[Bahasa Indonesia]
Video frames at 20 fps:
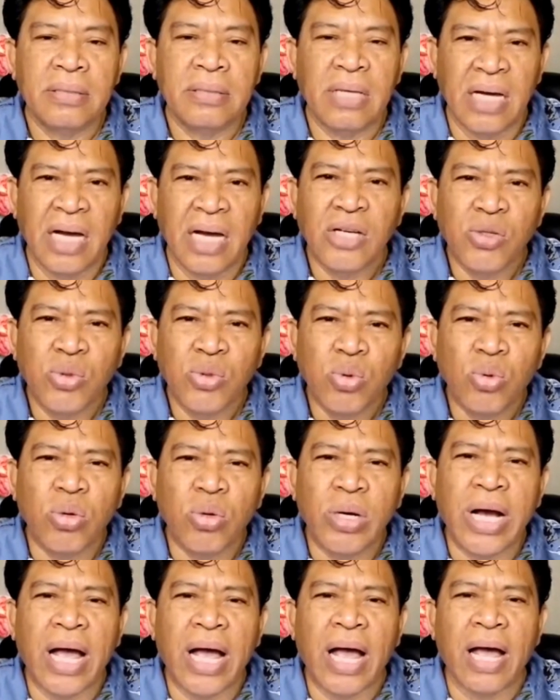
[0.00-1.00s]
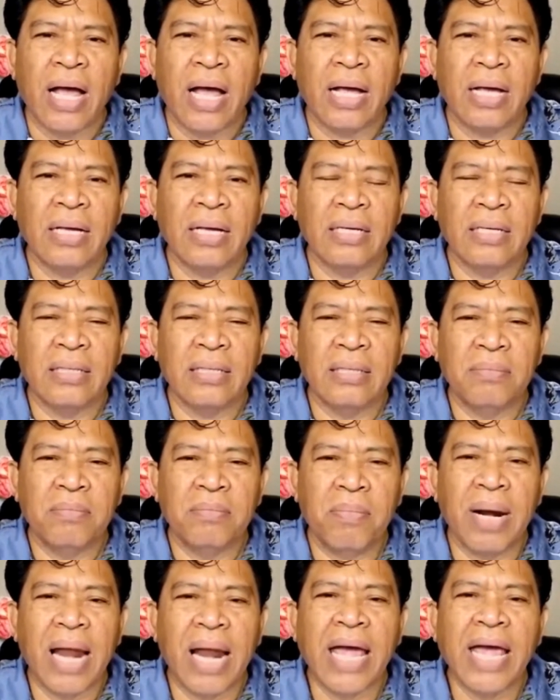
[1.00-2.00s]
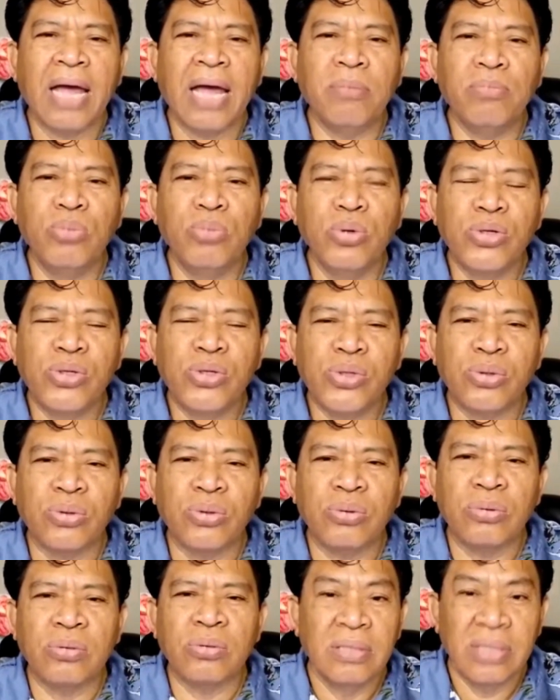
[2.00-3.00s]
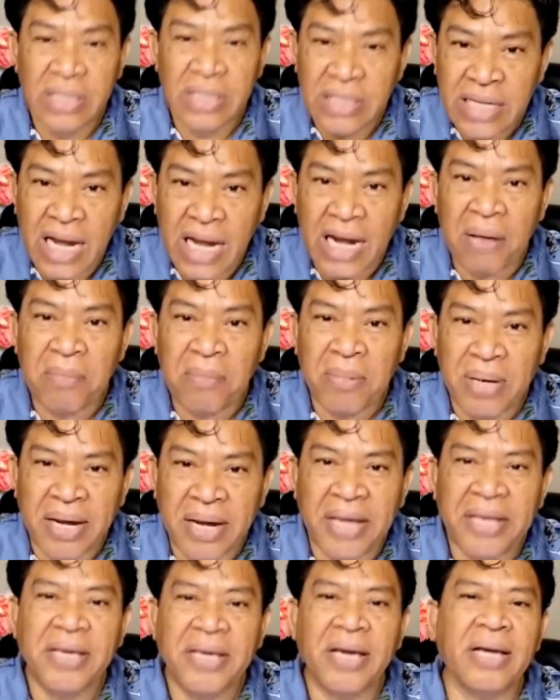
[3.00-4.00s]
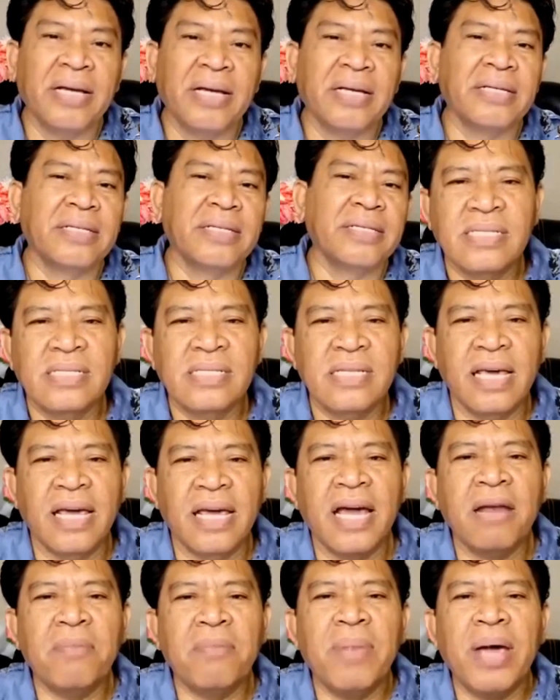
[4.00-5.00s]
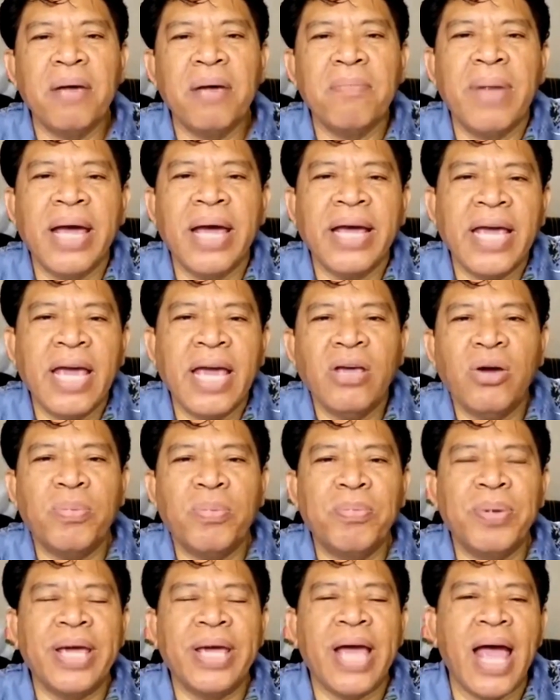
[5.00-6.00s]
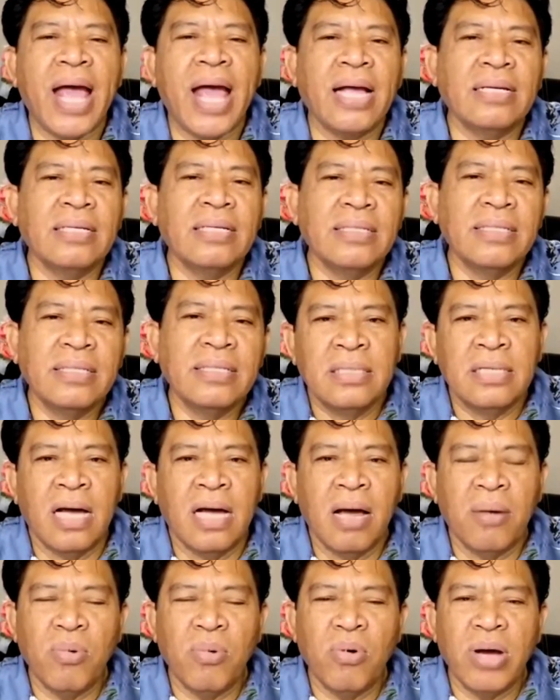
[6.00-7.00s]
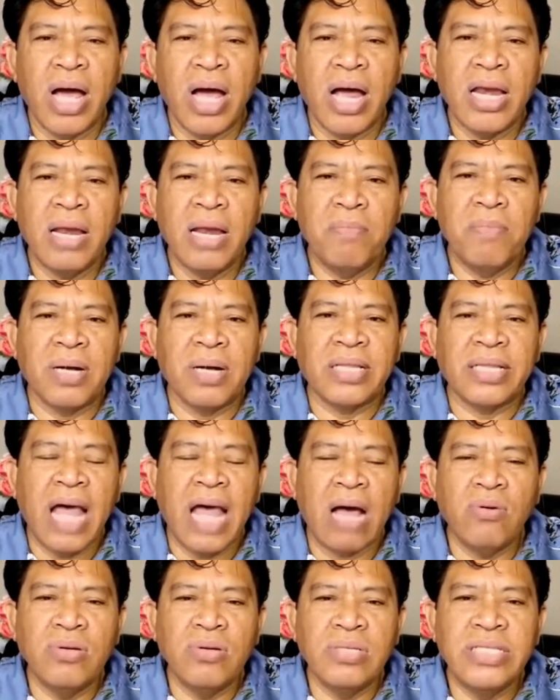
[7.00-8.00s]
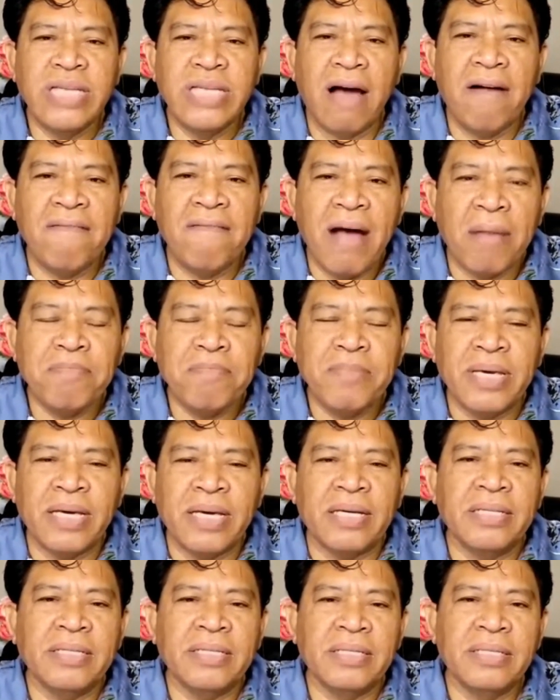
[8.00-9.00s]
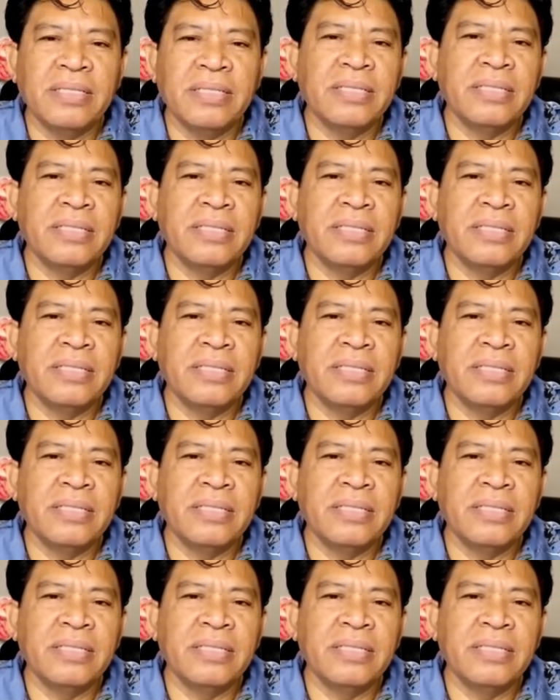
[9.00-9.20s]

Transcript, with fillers: Saya nggak suka pelayan busuk di dalam gereja. Ingat baik-baik ya Yopi ya, kamu nggak ada bertanggung jawabnya.